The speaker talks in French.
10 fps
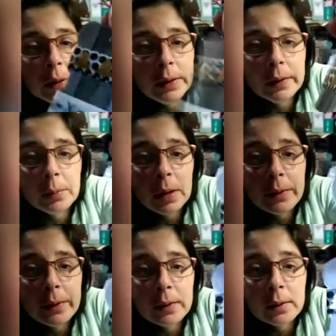x euh,
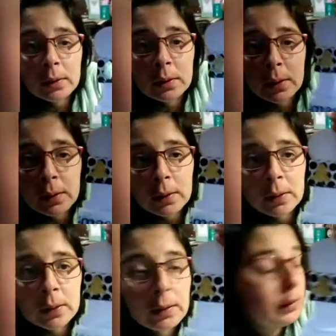Xmas.
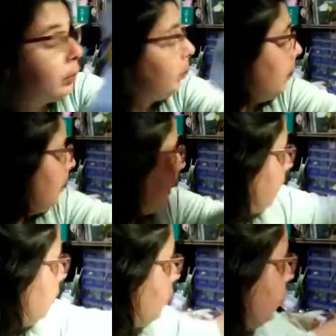Donc bah
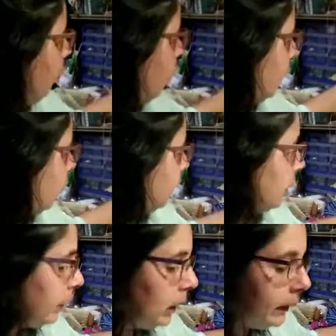merci beaucoup. Celui-là, tu
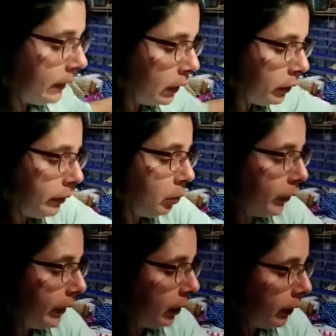vois, je vais le laisser là. Je vais
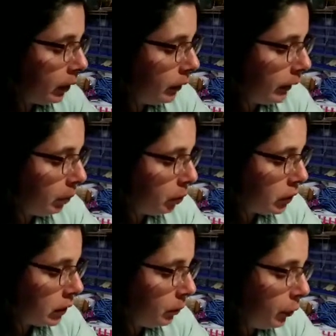m'en servir euh, très
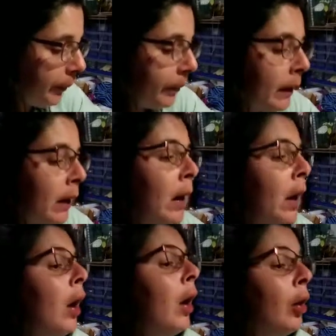prochainement.
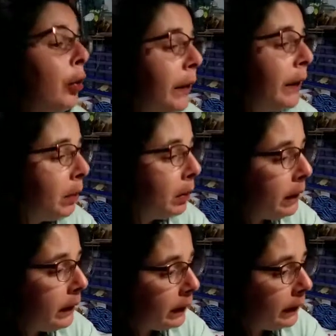Ensuite, elle m'a
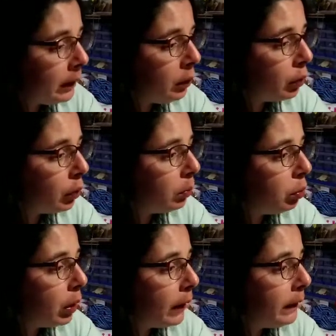mis des décos en
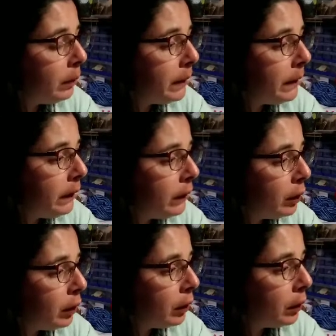bois, des petites